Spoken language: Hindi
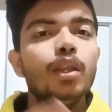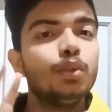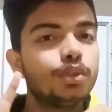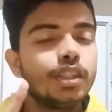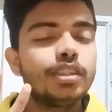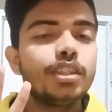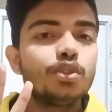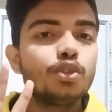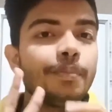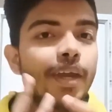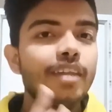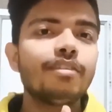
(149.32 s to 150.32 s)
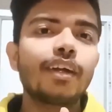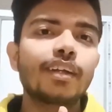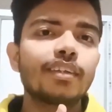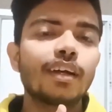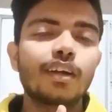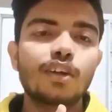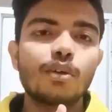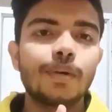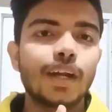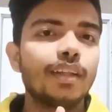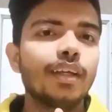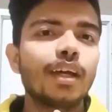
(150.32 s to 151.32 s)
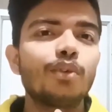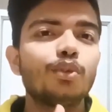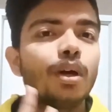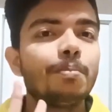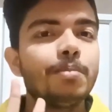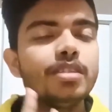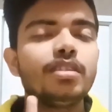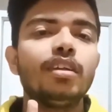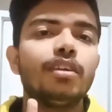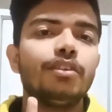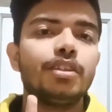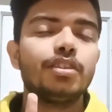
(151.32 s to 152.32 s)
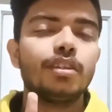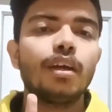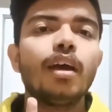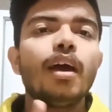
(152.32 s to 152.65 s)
दूसरी चीज जो मेन फैक्टर था कट ऑफ बढ़ाने का वो था पीजी रिजर्वेशन